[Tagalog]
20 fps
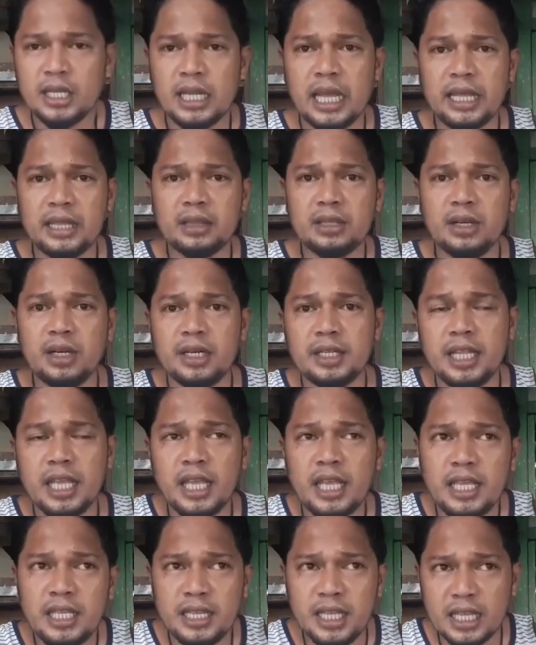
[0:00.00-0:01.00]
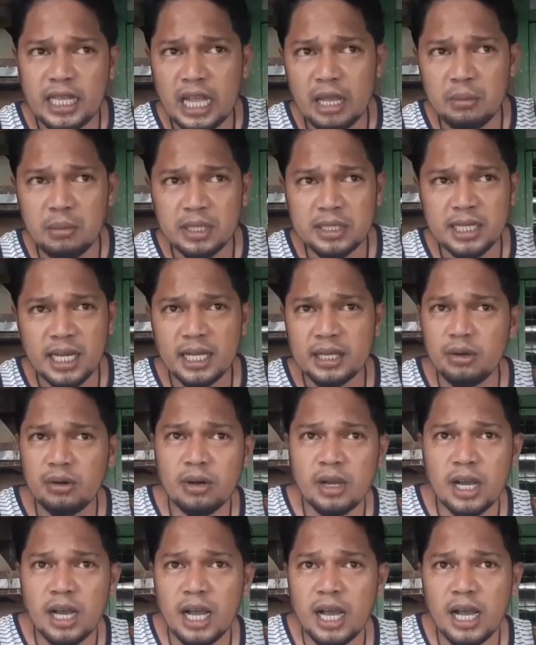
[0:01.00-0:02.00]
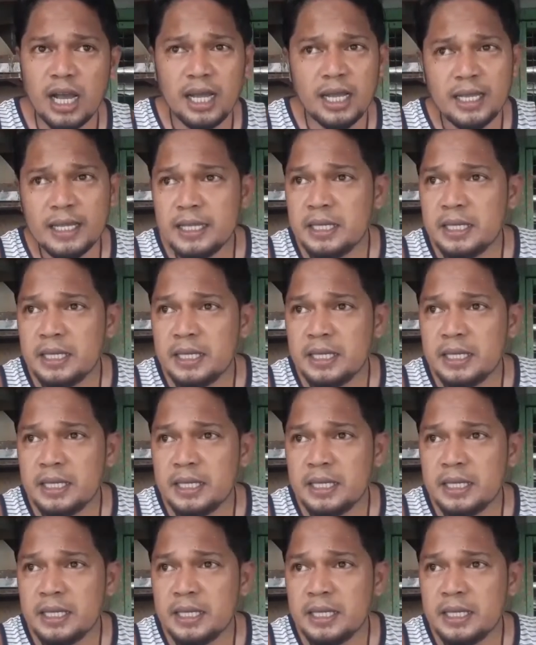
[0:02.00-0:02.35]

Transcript: 9.30, hindi tayo masyadong uh,